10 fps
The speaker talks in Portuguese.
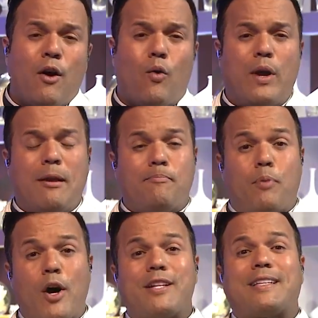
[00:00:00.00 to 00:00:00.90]
O
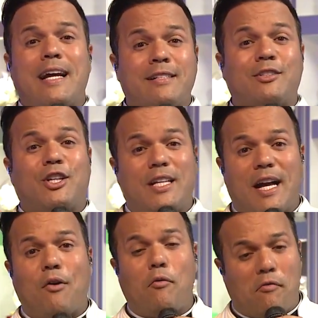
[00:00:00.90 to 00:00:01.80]
importante
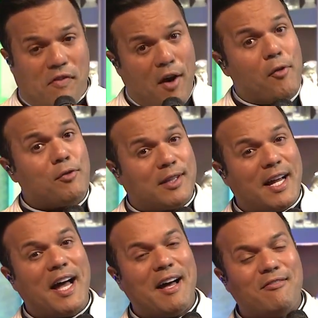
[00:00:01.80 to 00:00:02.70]
não
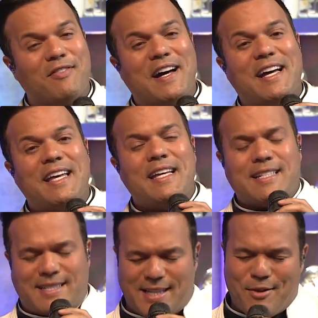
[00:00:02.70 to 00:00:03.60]
faltava,
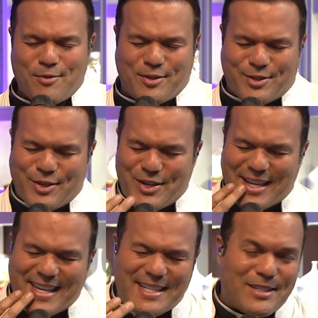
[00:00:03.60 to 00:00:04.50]
seu
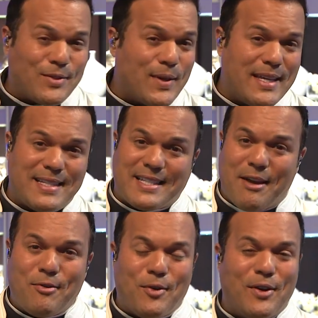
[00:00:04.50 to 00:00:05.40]
sorriso e
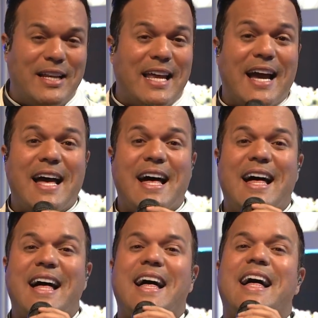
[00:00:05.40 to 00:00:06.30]
seu
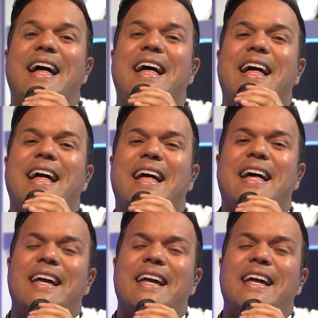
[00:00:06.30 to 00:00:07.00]
olhar.